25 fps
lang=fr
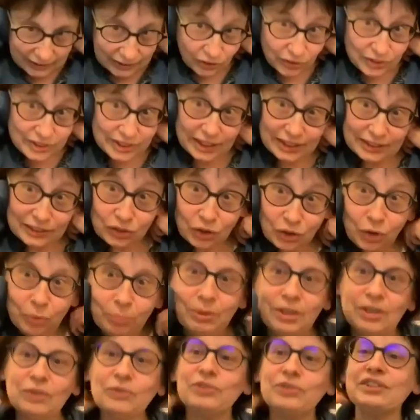est dans un
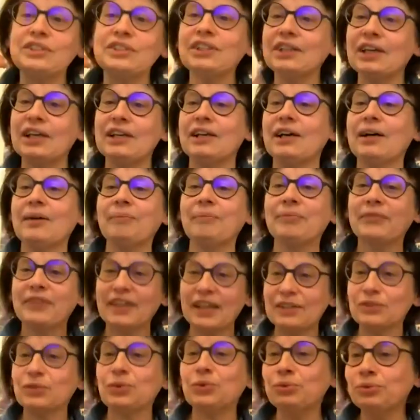temple et on se dit qu'elle
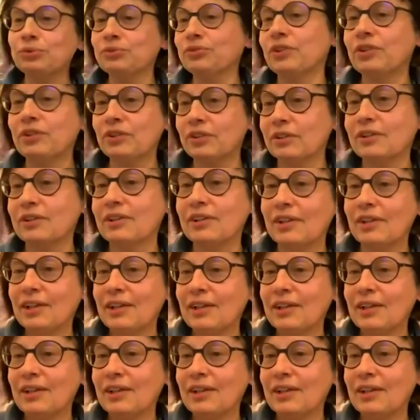euh, trouve euh,